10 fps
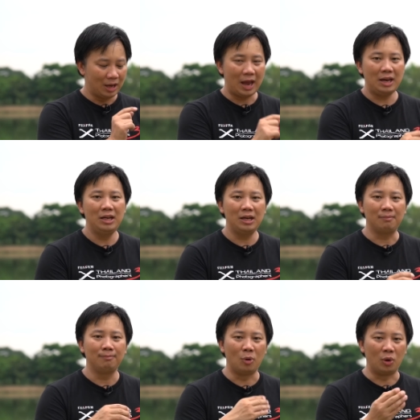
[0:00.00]
ให้เลือก
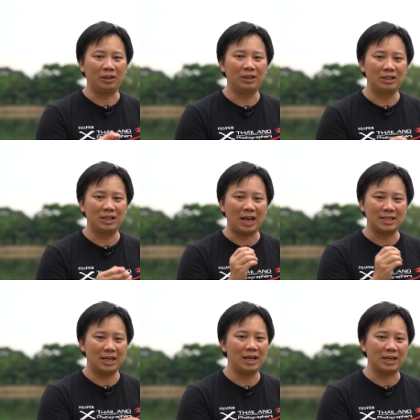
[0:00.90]
โหมดการ
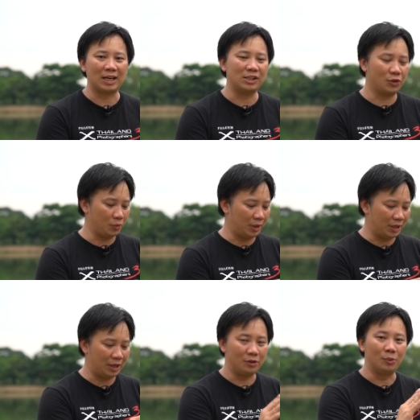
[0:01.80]
ใช้งานทัชสกรีน
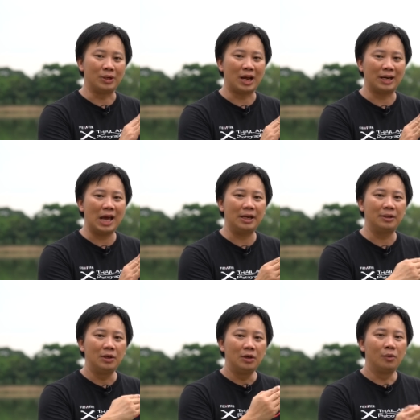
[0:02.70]
เนี่ยอยู่ทางด้าน
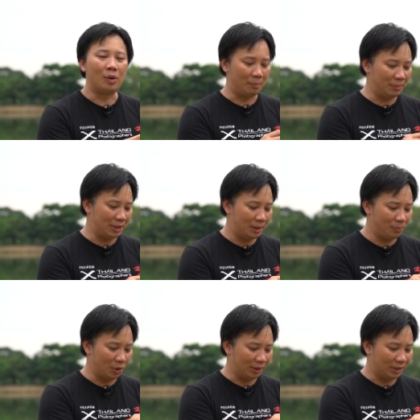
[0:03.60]
ขวามือด้าน
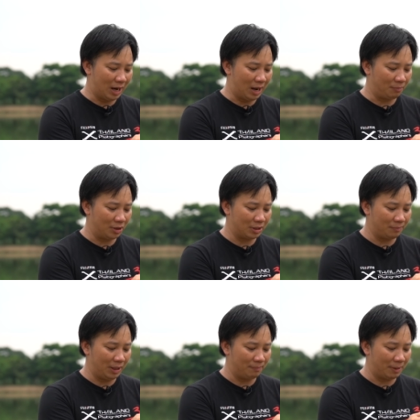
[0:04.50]
บนนะครับ ก็จะ
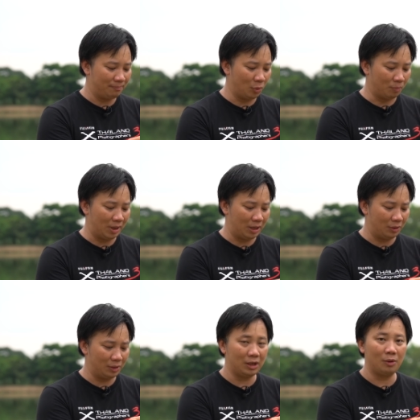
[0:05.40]
มีเป็นปุ่มให้
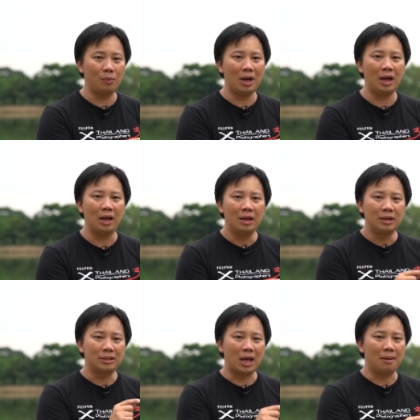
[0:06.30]
เราเลือกว่า
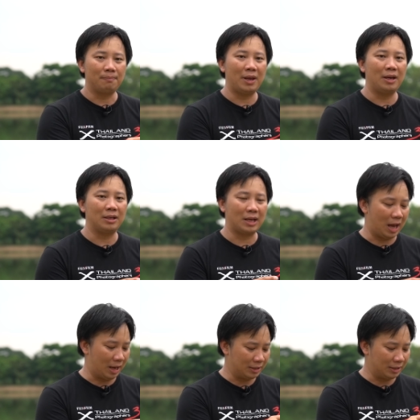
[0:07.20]
จะเป็นการ